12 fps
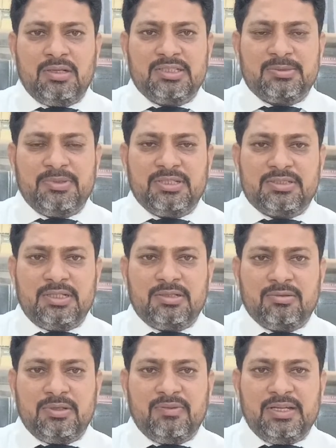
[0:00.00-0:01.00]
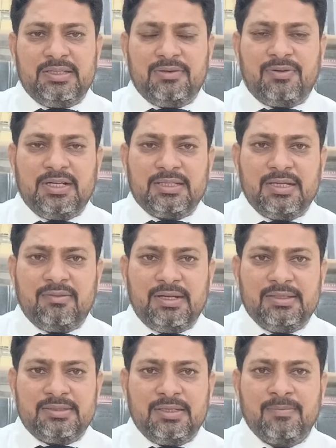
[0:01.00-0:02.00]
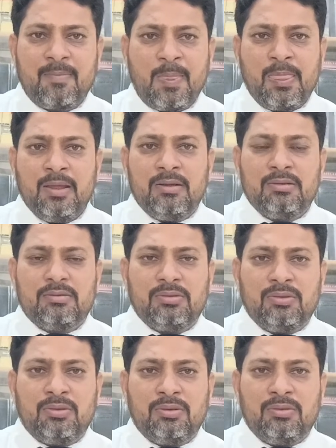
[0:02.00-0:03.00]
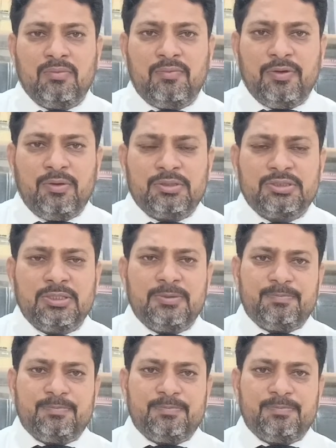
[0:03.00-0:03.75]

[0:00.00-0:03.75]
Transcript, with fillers: इसमें इंसर्ट होने वाली दफ़ात के हवाले से तो व्यवर्स